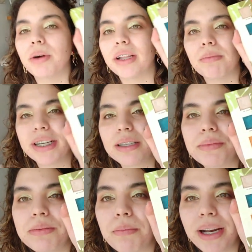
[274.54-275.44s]
Voy a tomar
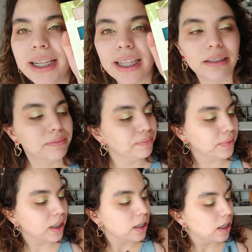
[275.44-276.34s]
esta misma paleta
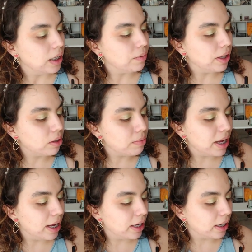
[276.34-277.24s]
y voy a
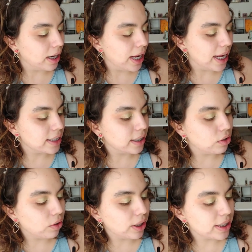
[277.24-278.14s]
tomar
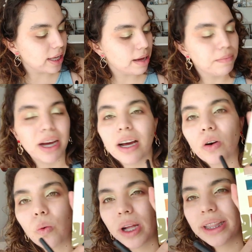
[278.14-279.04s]
este tono que se
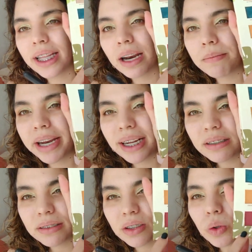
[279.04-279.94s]
llama
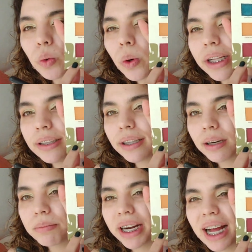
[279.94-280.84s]
Guantanamera.
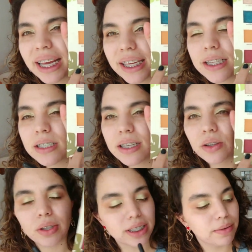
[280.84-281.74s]
Guantanamera. Aquí
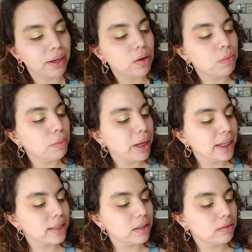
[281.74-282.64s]
siento que se ve como
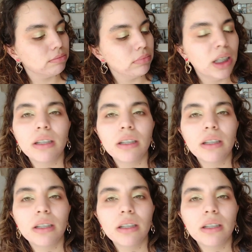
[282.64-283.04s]
más